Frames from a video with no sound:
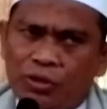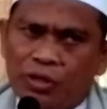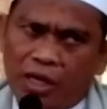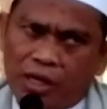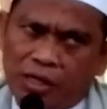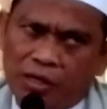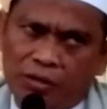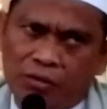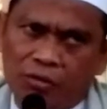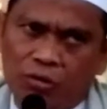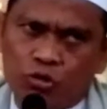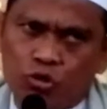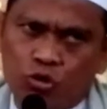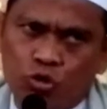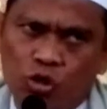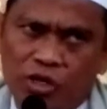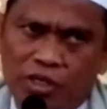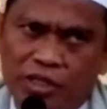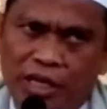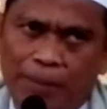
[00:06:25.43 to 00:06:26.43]
karena
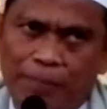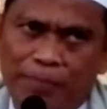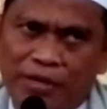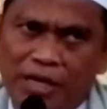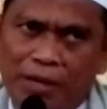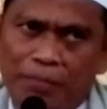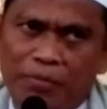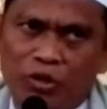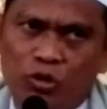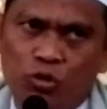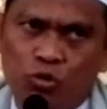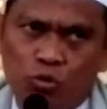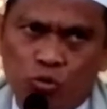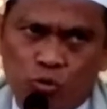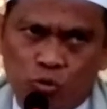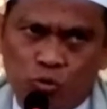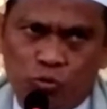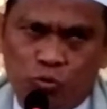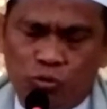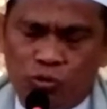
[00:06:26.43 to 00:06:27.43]
Rasul nggak pernah
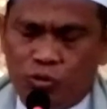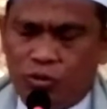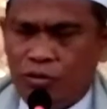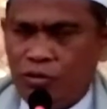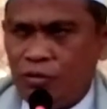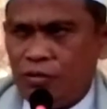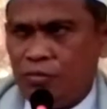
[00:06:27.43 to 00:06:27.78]
menyuruh